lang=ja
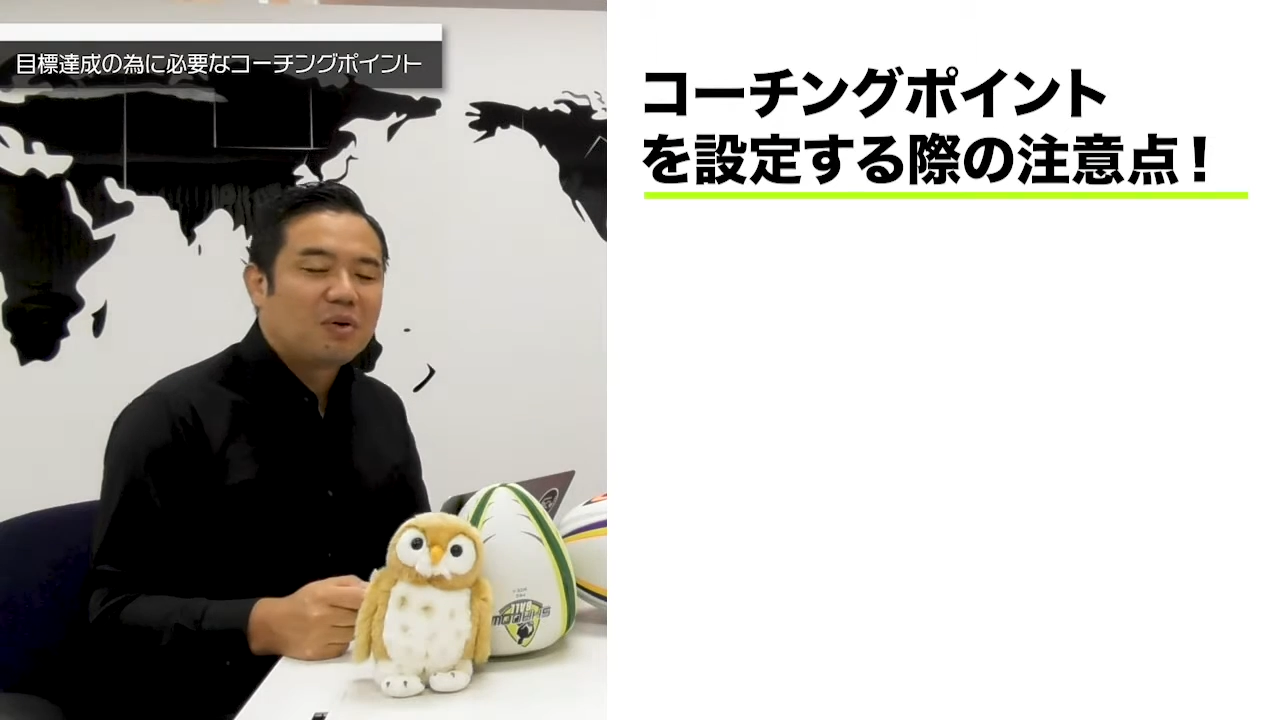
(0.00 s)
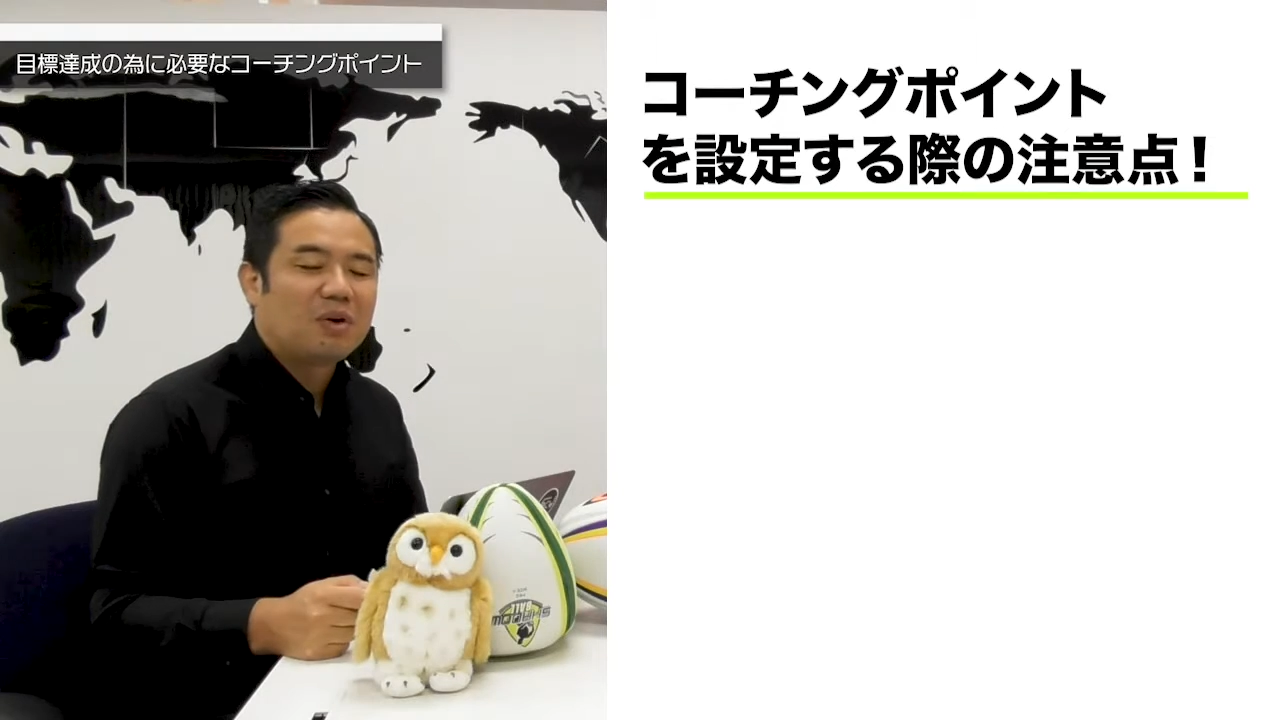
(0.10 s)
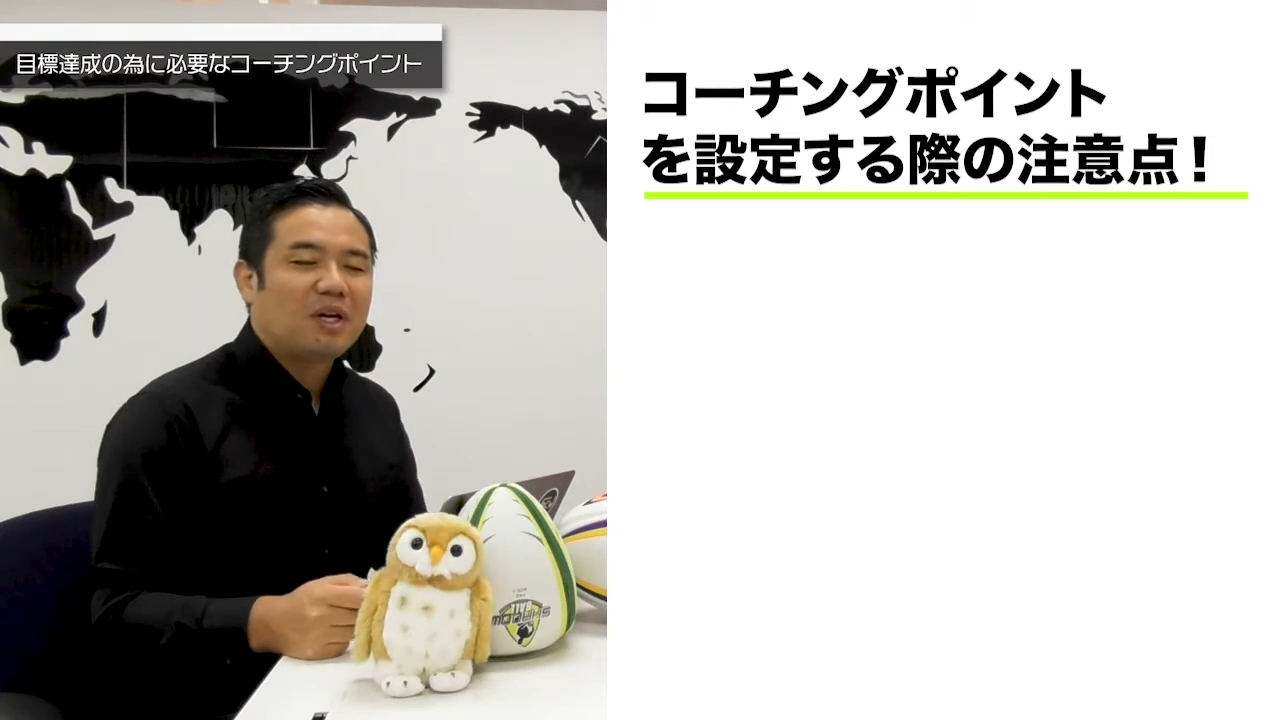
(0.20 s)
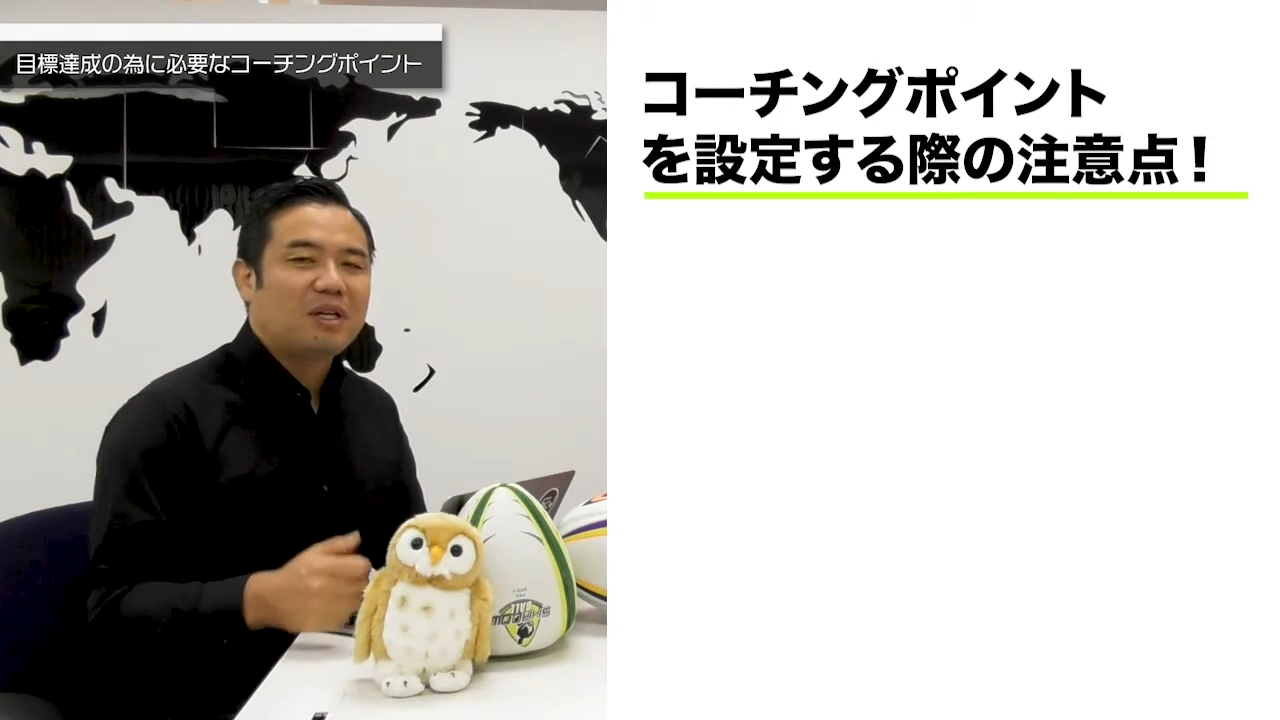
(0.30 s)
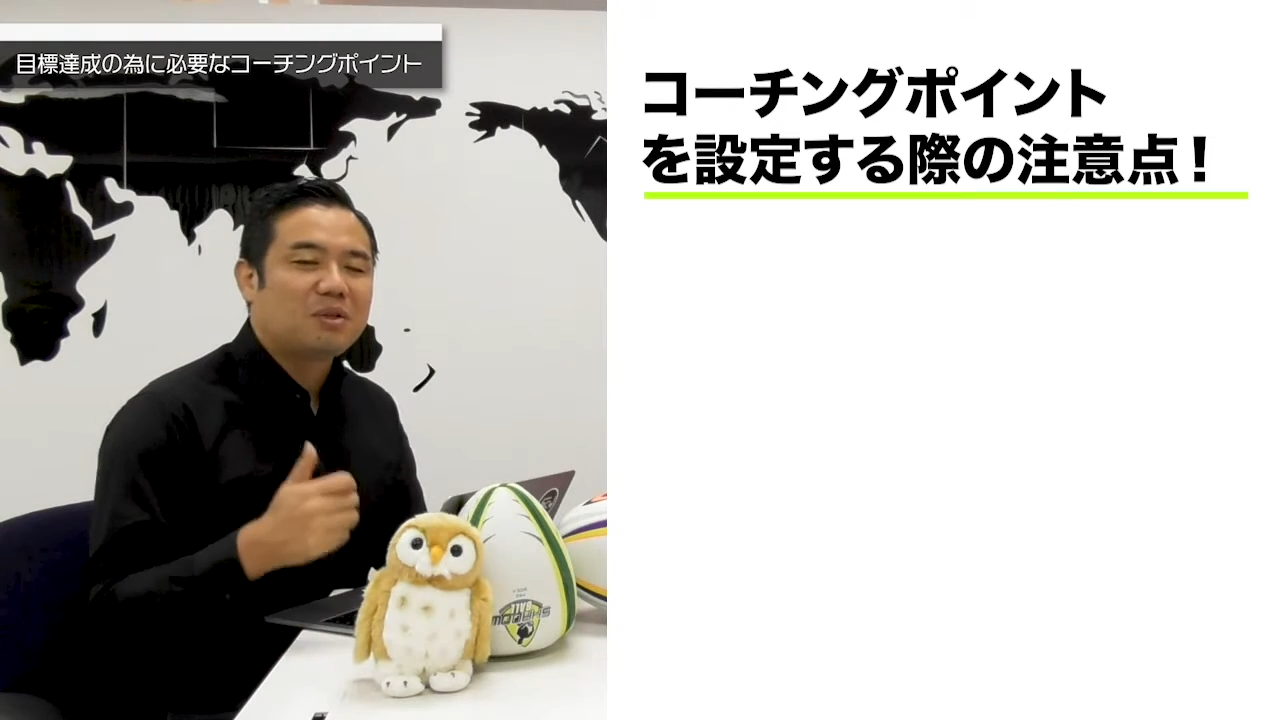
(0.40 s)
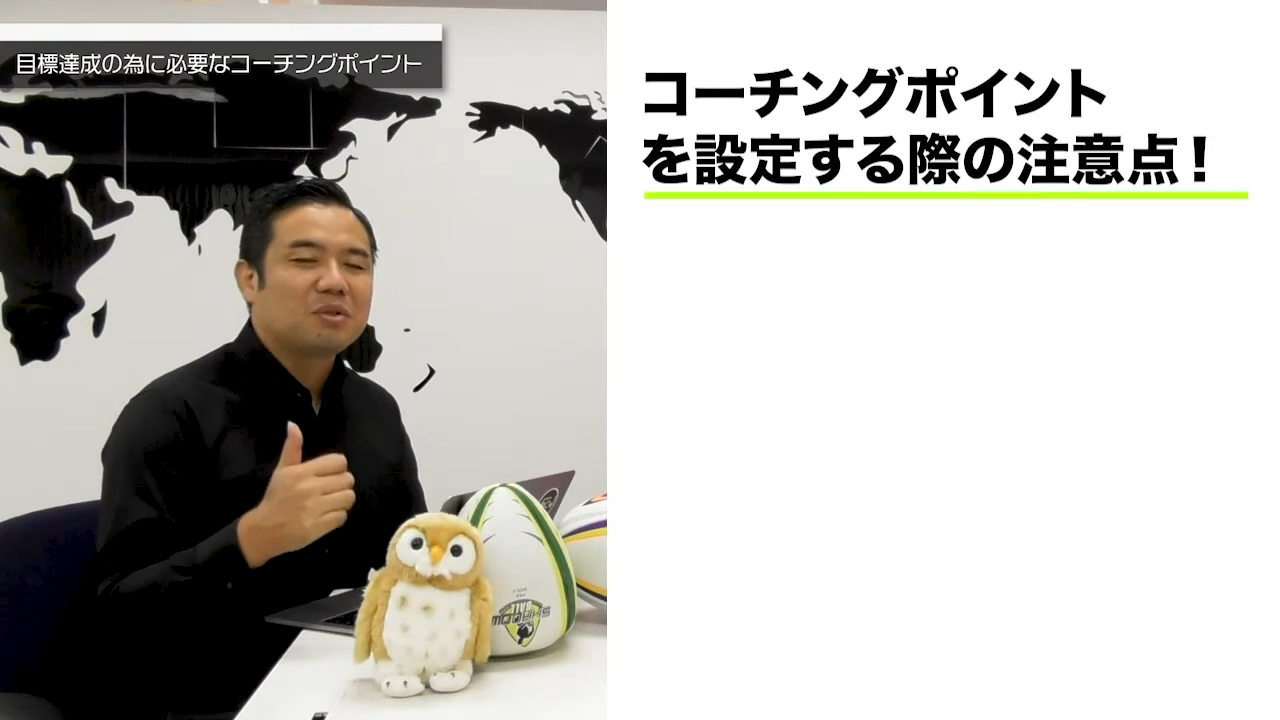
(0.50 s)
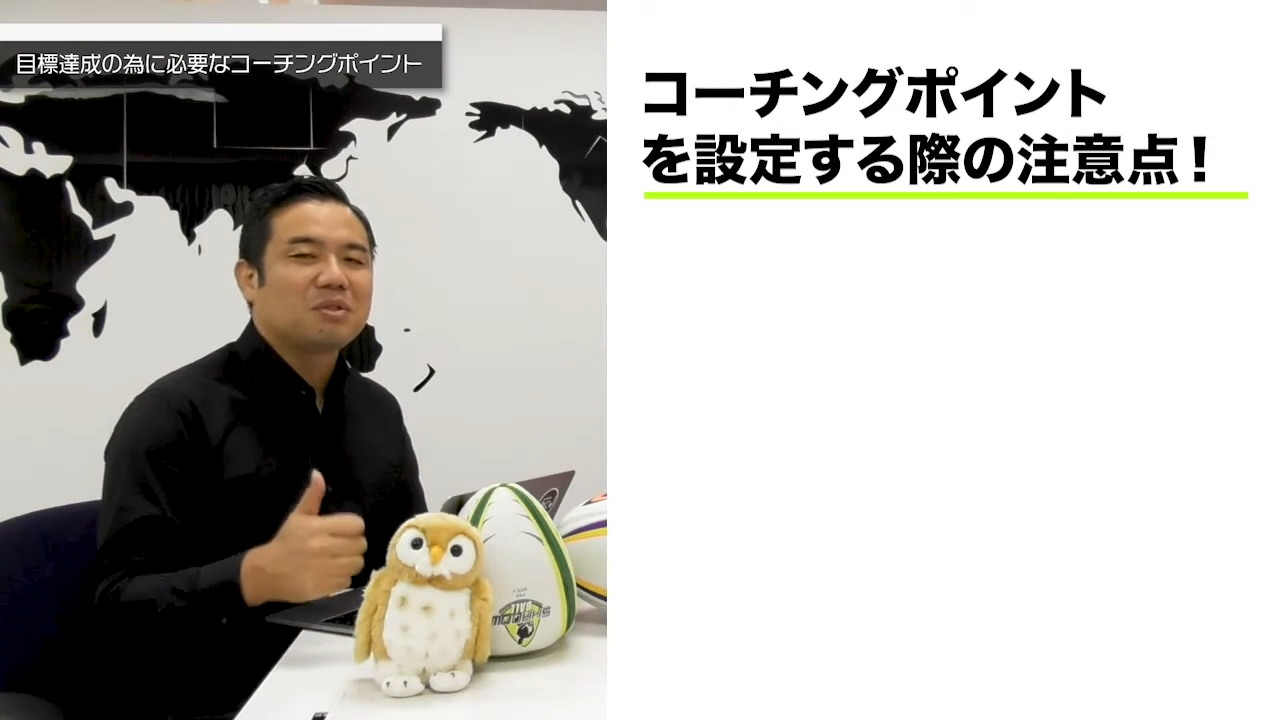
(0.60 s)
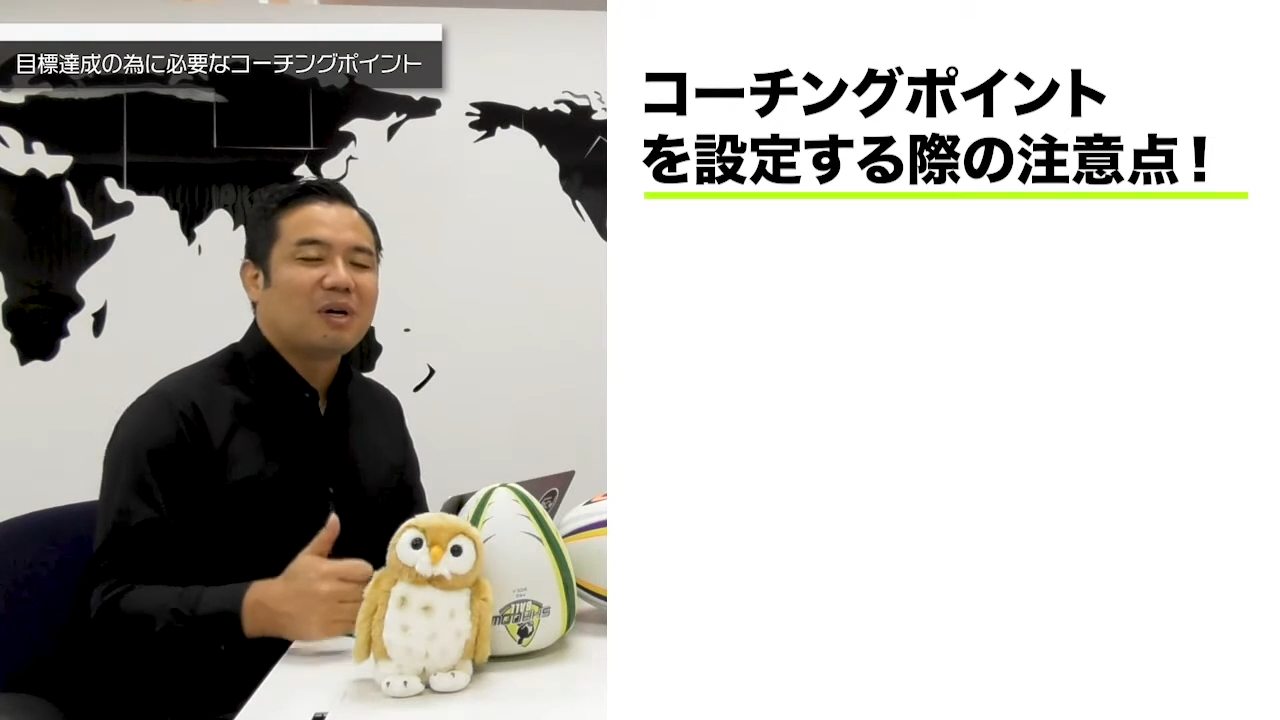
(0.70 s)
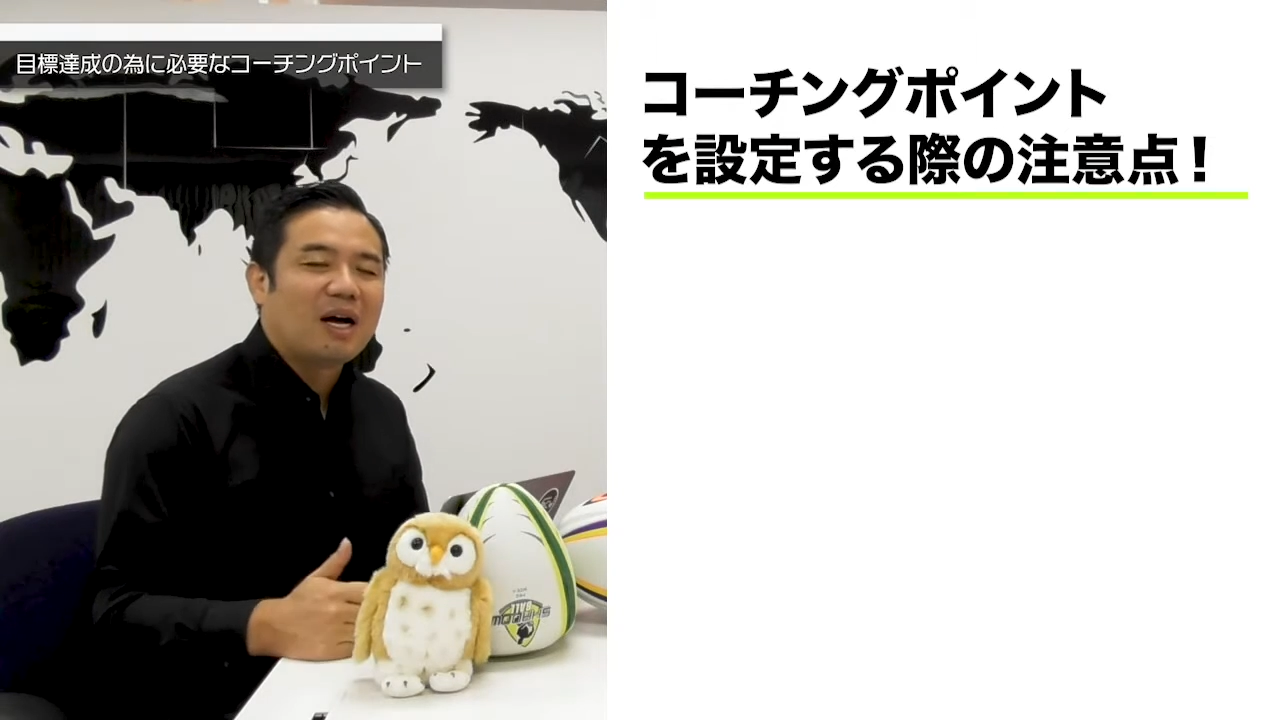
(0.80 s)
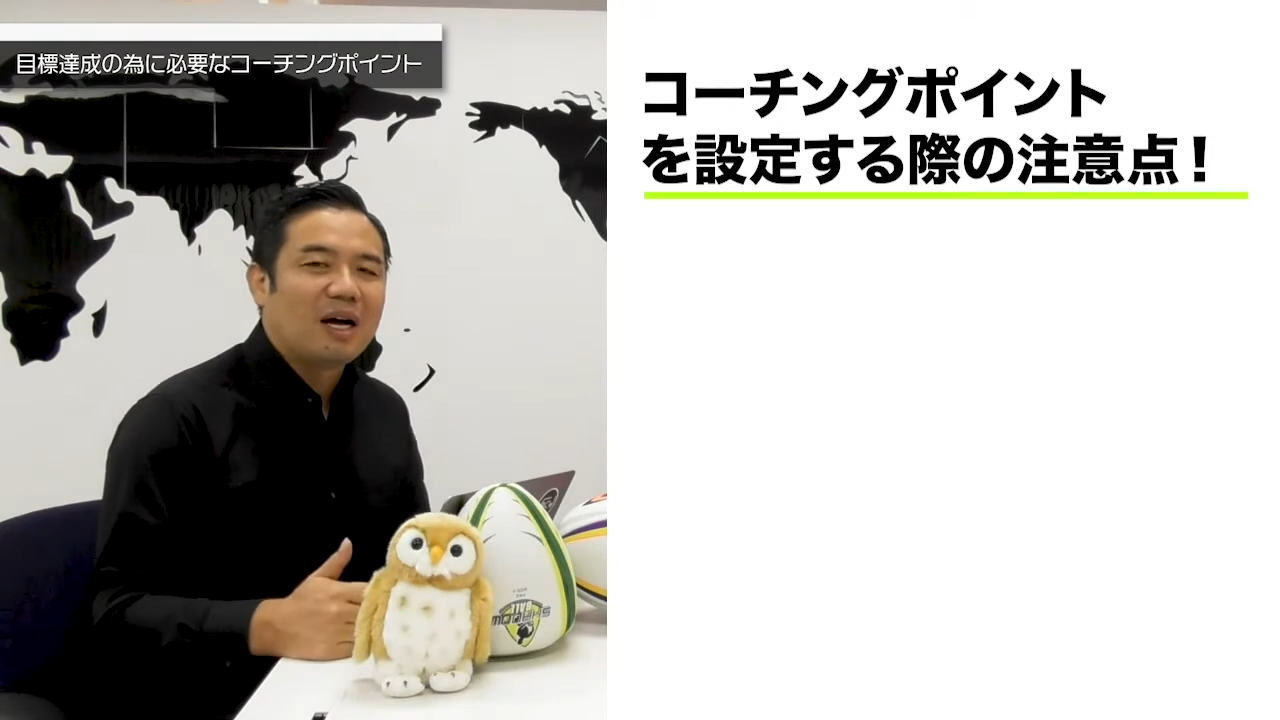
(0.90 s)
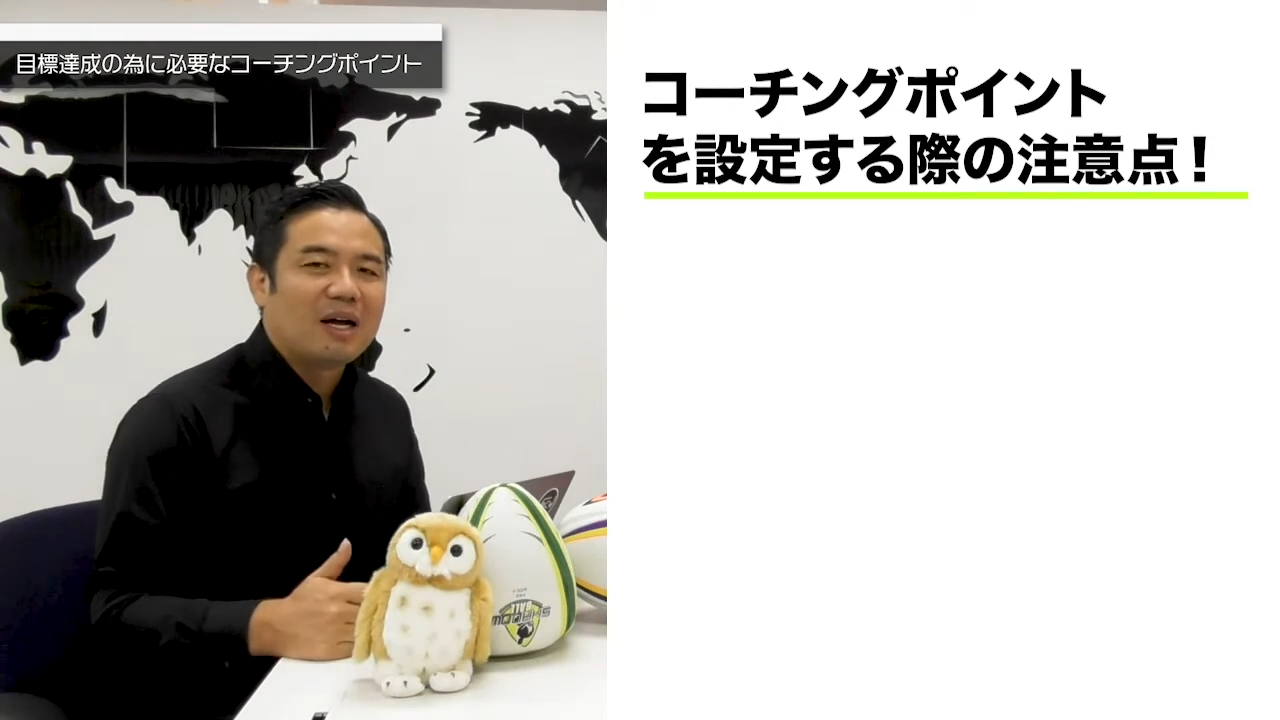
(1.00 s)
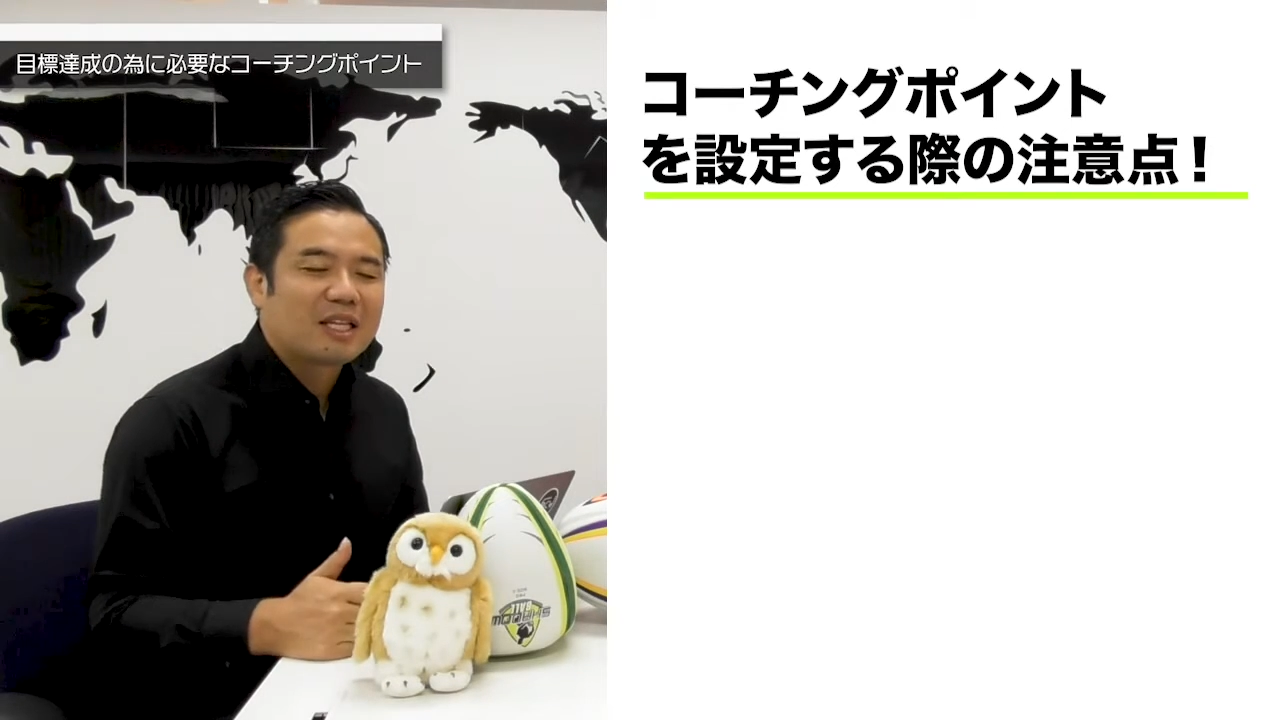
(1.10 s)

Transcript: これ一つは